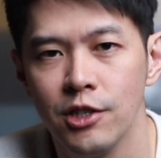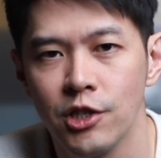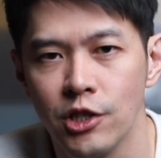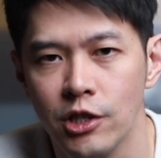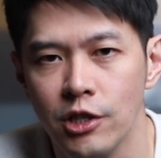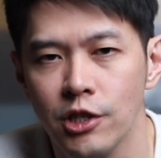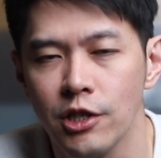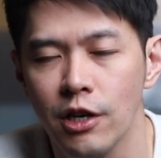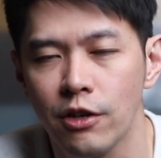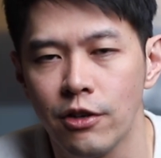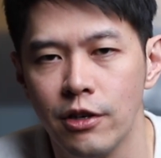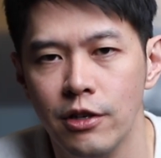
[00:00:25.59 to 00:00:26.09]

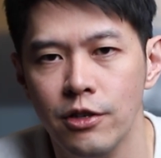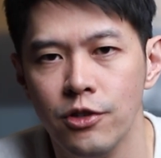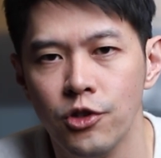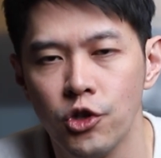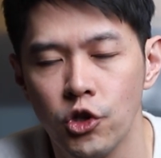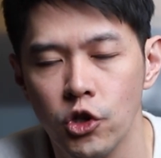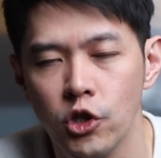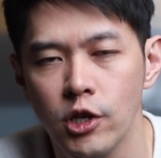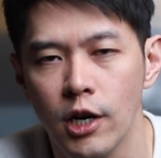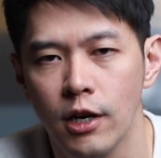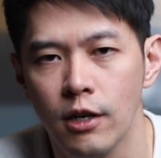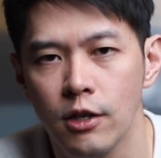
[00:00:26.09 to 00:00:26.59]
行销人
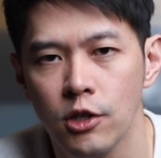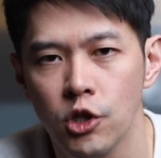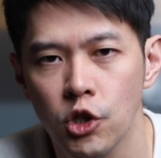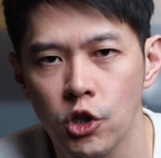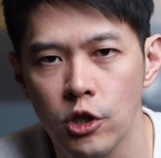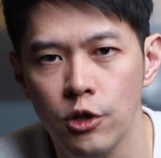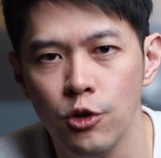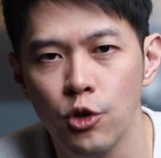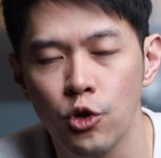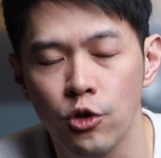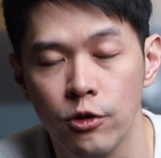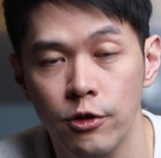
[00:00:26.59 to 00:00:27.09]
职场
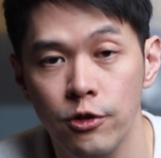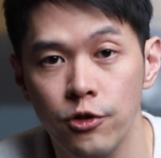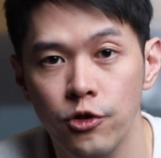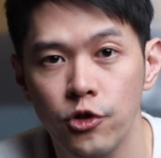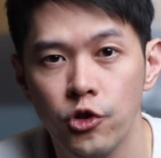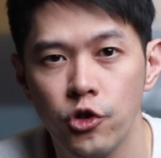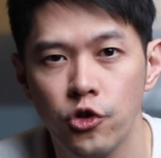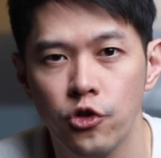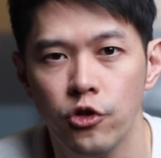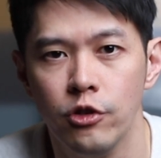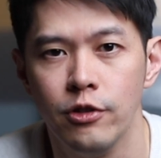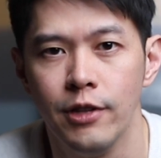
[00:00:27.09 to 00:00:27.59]
生存
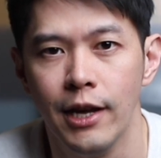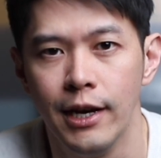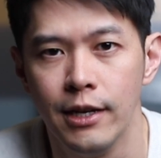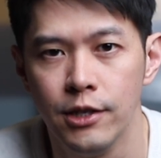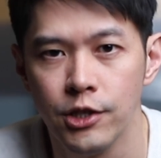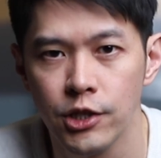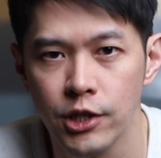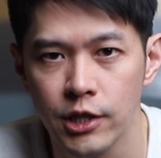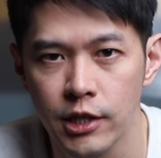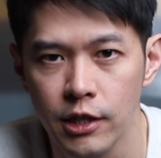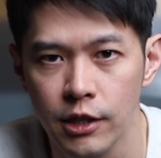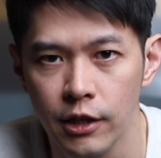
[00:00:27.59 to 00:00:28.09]
指南
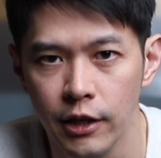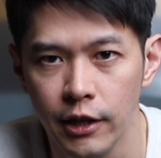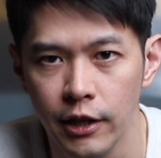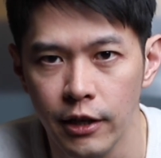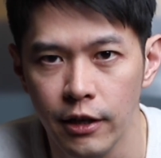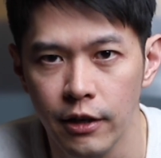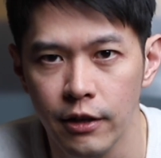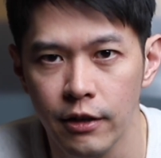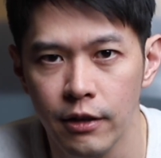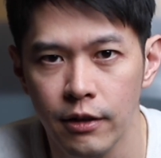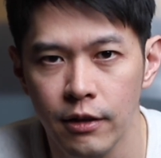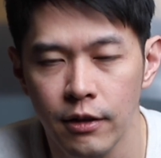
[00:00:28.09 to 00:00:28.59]
系
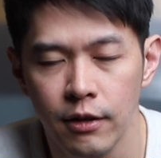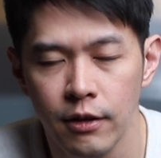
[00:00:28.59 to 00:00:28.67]
列。